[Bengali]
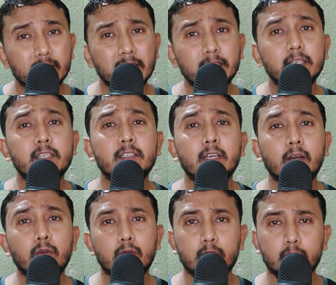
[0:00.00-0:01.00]
সেই জিনিসটাই
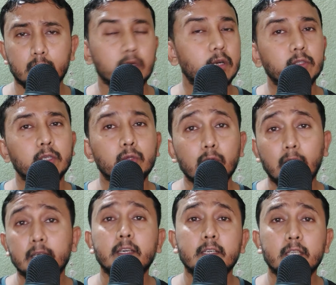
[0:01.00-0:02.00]
এখন করা দরকার কারণ যেহেতু
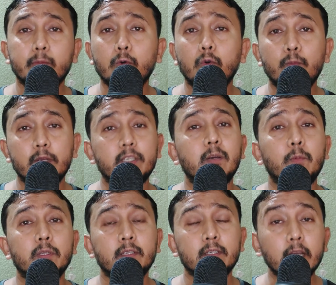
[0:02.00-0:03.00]
কালকে এক্সাম খুব বেশি
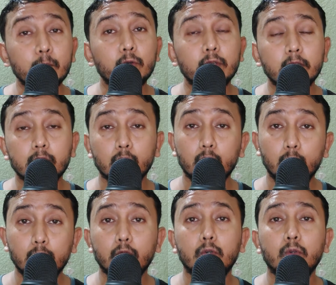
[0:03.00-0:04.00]
আমাদের টাইমও নেই তো
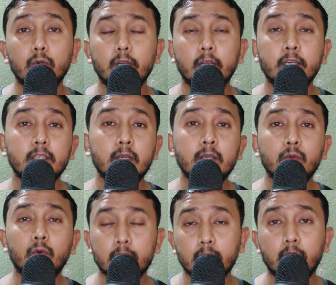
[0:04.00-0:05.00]
ওই জন্য এইটাকেই
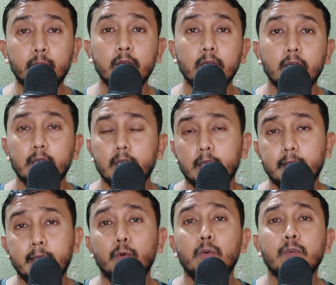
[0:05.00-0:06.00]
করতে হবে
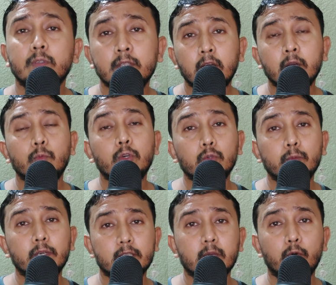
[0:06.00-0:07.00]
এবং তারপরে
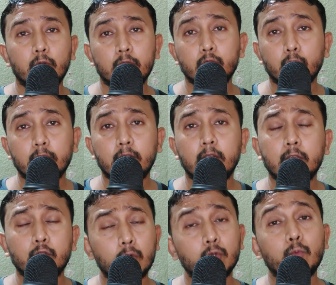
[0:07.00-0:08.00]
তুমি এক্সাম হলে চলে গেলে
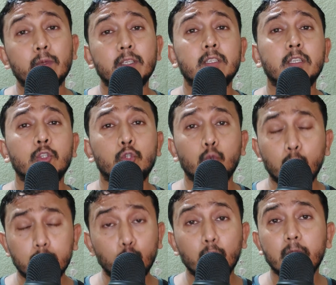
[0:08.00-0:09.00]
আর ধরো তোমাদের যাদের
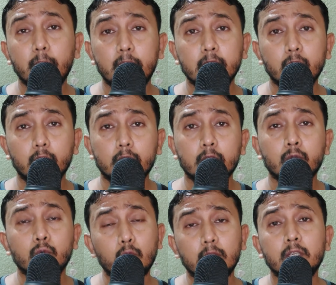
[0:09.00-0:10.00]
দূরে বাড়ি রয়েছে
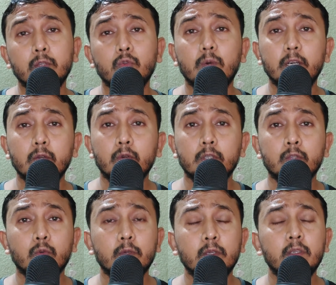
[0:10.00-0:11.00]
তো দূরে যেহেতু বাড়ি
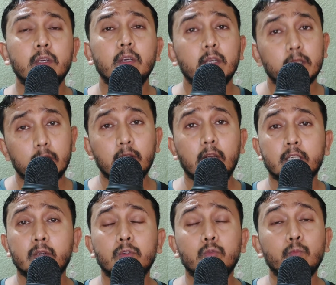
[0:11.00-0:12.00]
রয়েছে তোমরা তাহলে
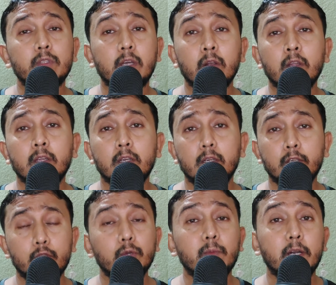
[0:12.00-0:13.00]
আশা করি তুমি তাহলে
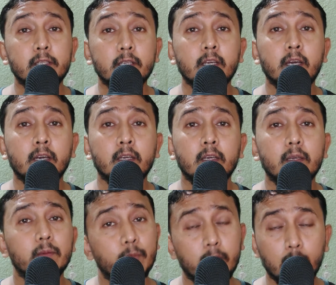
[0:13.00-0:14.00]
নিশ্চয়ই বাড়ি থেকে আগে
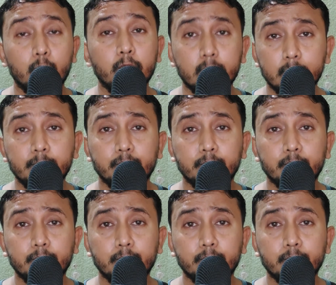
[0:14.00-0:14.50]
বেরোবে